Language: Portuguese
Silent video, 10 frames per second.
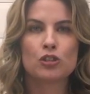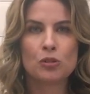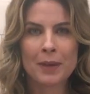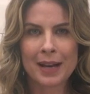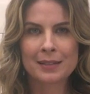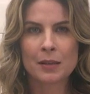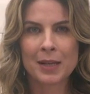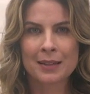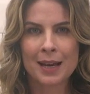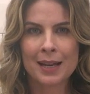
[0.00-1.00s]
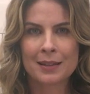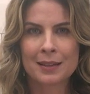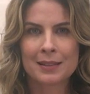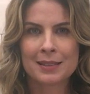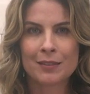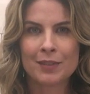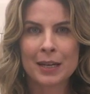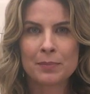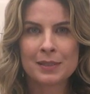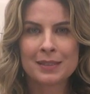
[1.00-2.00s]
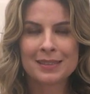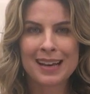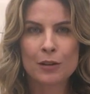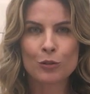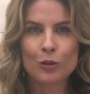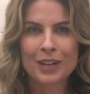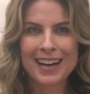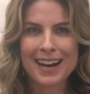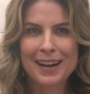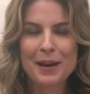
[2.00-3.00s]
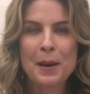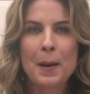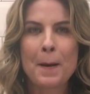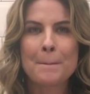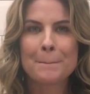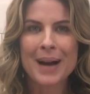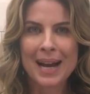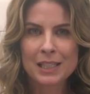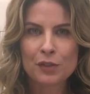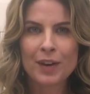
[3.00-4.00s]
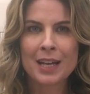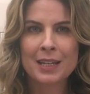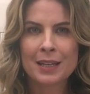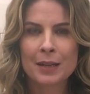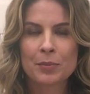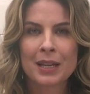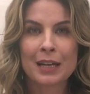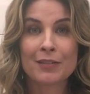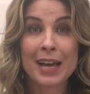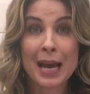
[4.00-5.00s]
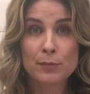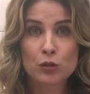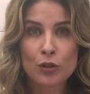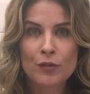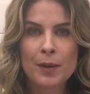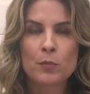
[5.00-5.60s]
demais a batata, você vai precisar colocar mais farinha, porque ela vai absorver